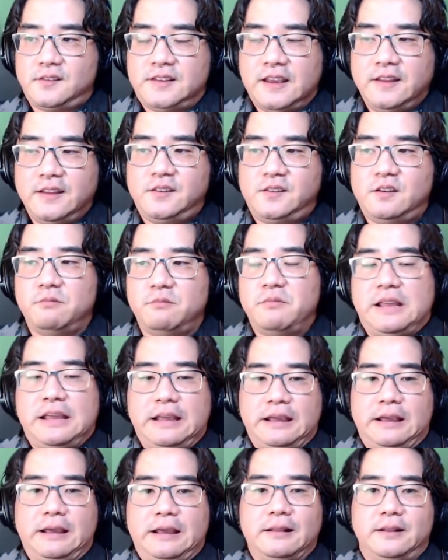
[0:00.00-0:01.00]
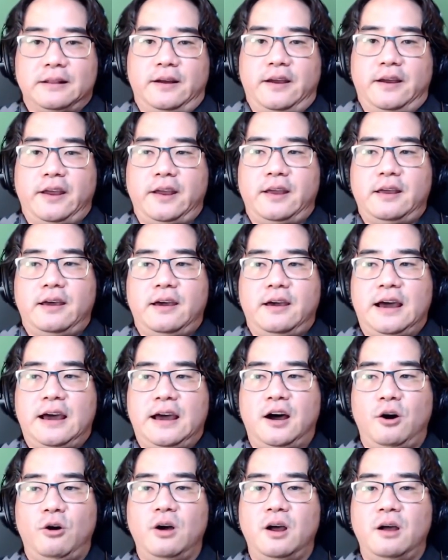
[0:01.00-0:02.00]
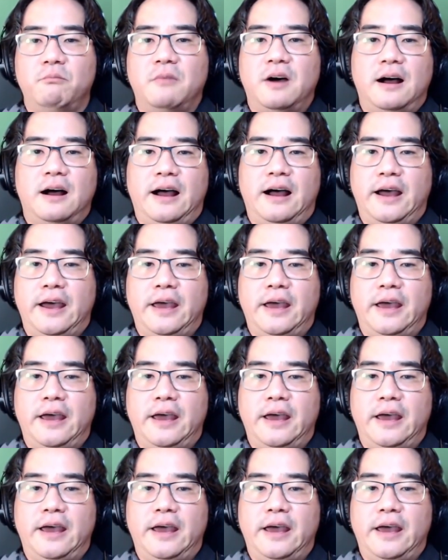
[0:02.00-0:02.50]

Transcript: 恐れたと思いますけれども、